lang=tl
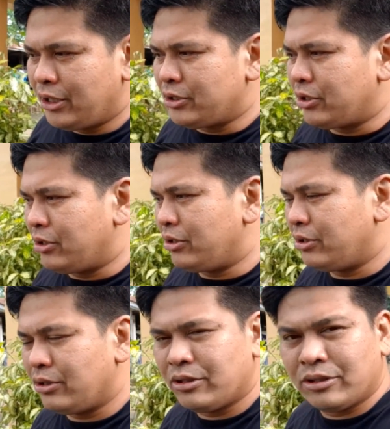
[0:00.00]

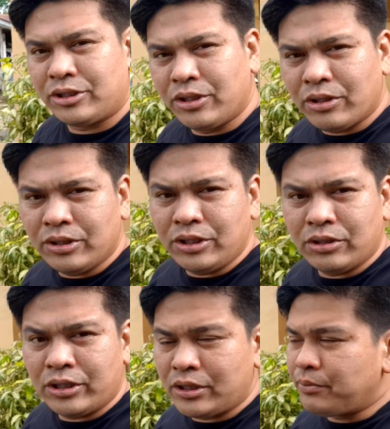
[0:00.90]
So, siguro dito
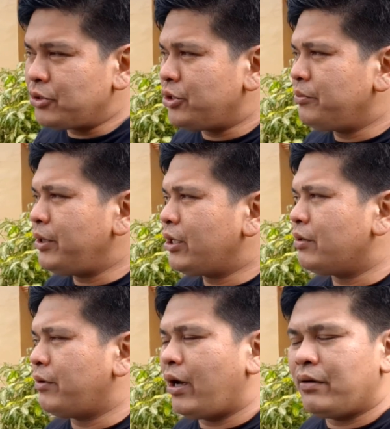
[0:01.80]
ko natapusin yung vlog
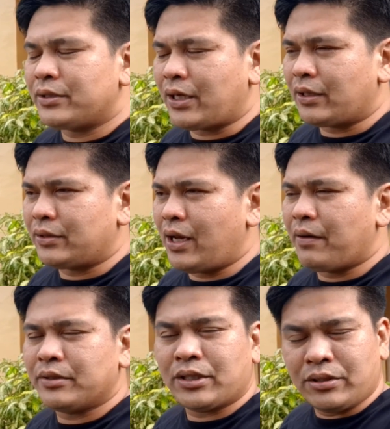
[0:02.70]
ko mga kawasak.
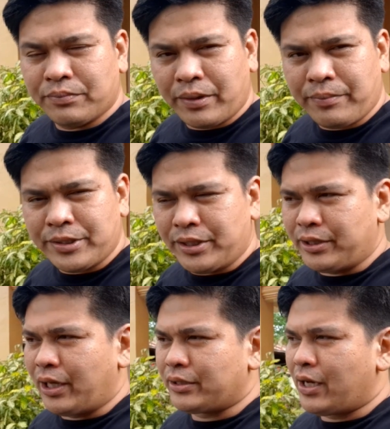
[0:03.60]
Salamat sa inyong
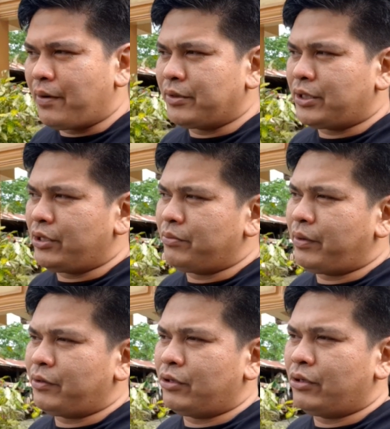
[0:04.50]
pagbisita, salamat sa inyong
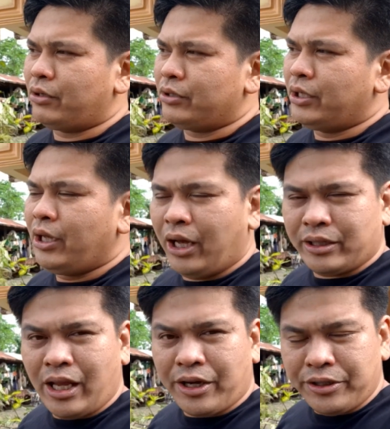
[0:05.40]
pagrunod.
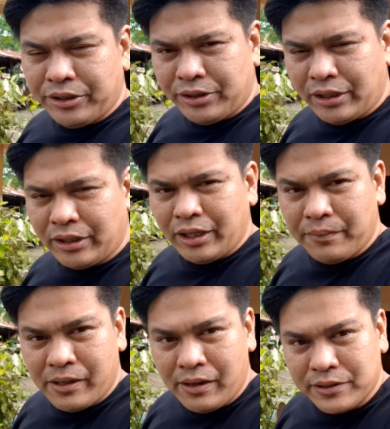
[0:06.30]
At lagi niyong tatanda
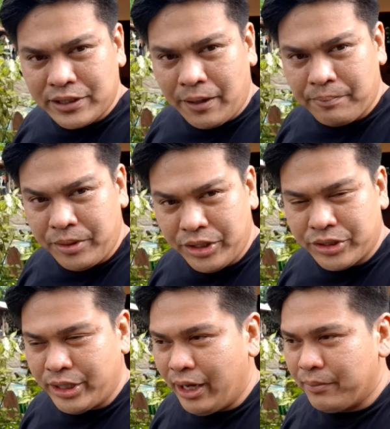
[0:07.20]
mga kawasak,
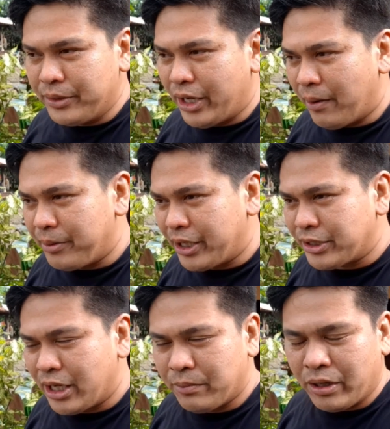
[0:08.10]
peace, love, and
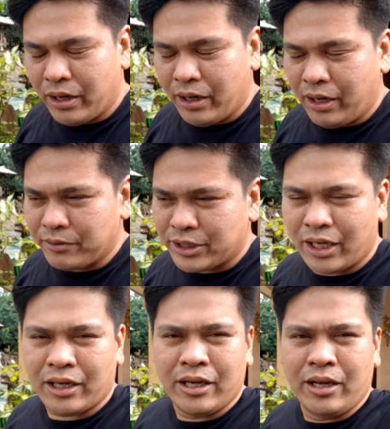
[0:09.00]
happiness lang mga
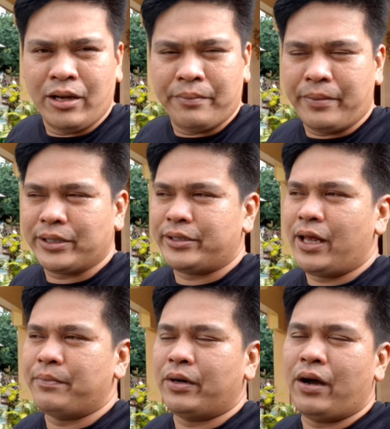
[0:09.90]
kawasak. Much
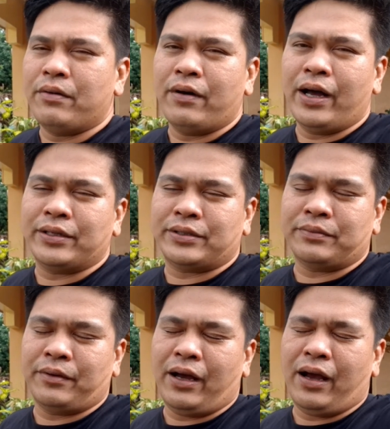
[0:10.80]
love mga wakas,
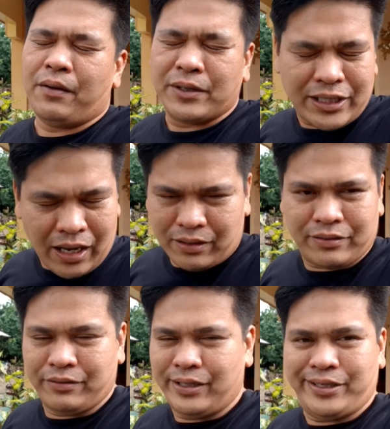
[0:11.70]
mga kawasak.
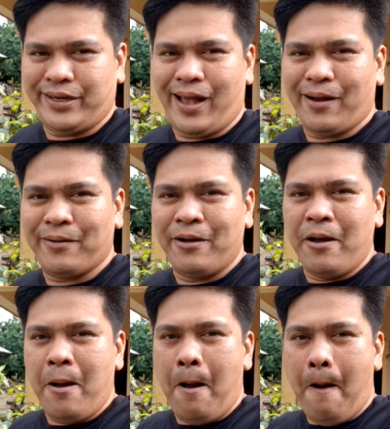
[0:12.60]
Lasing na ako.
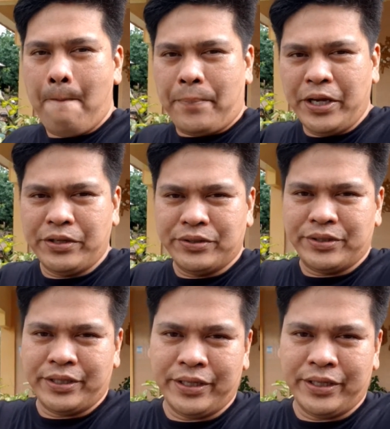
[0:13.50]
Peace!